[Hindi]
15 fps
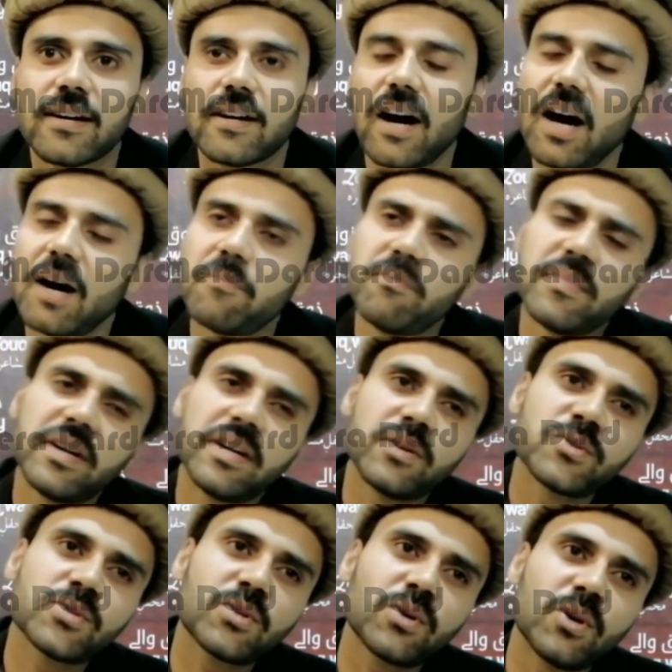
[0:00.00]
ख्वाब में
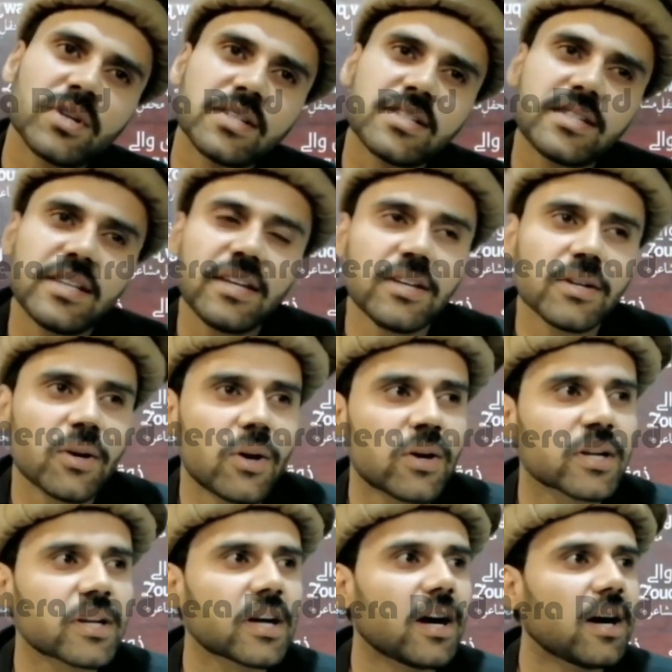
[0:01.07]
उसको किसी
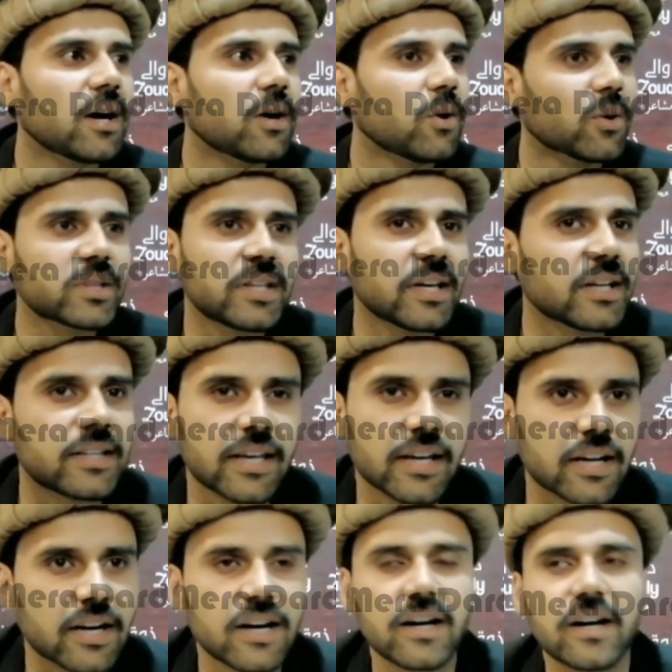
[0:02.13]
और का होते
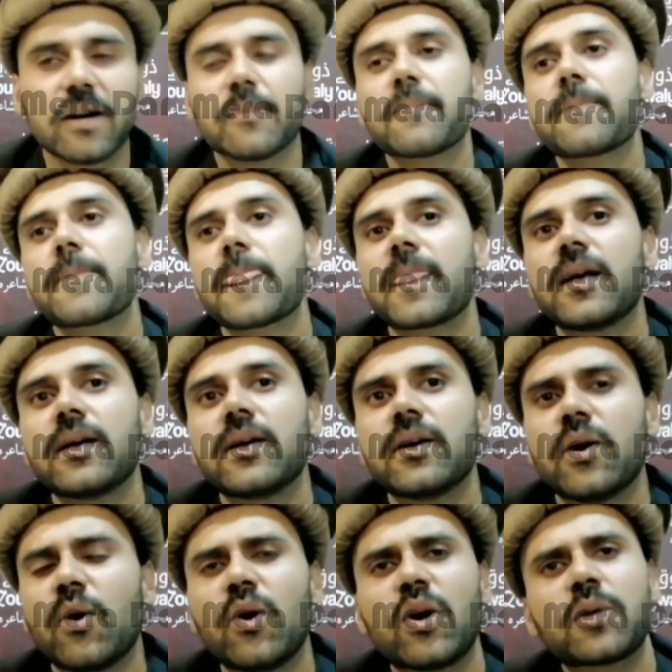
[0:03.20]
देखा
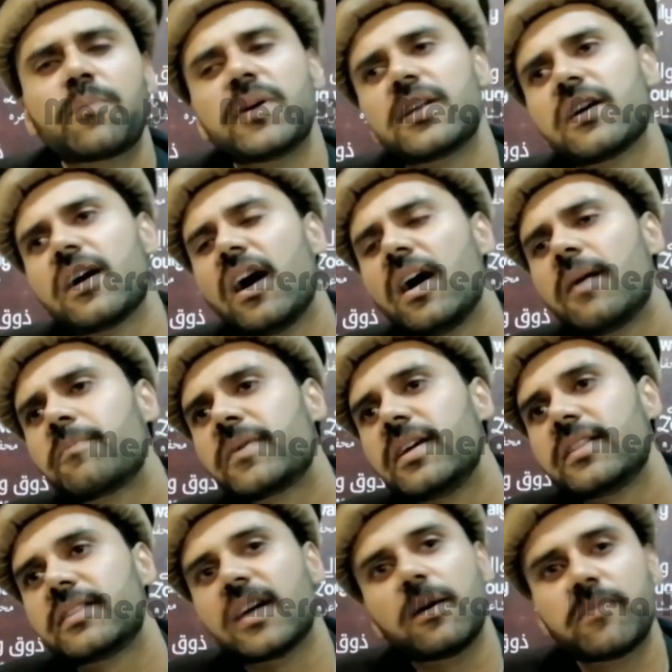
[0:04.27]
और फिर ख्वाब
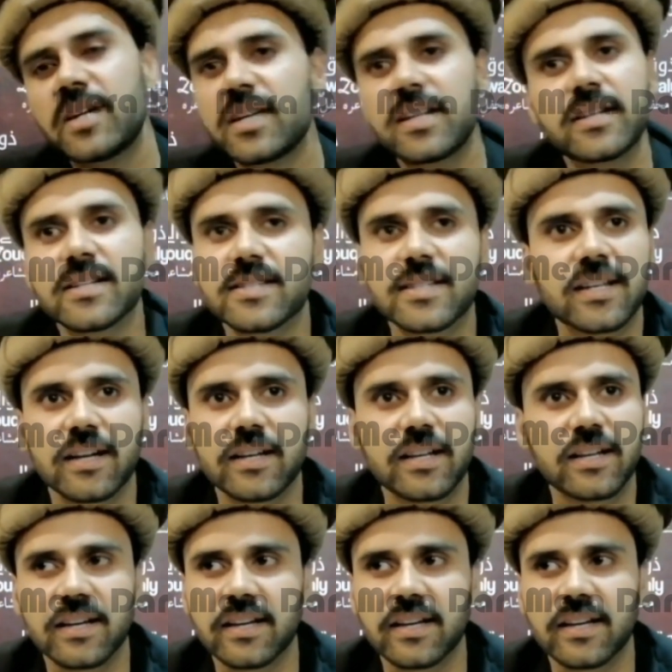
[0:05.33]
की ताबीर नजर आने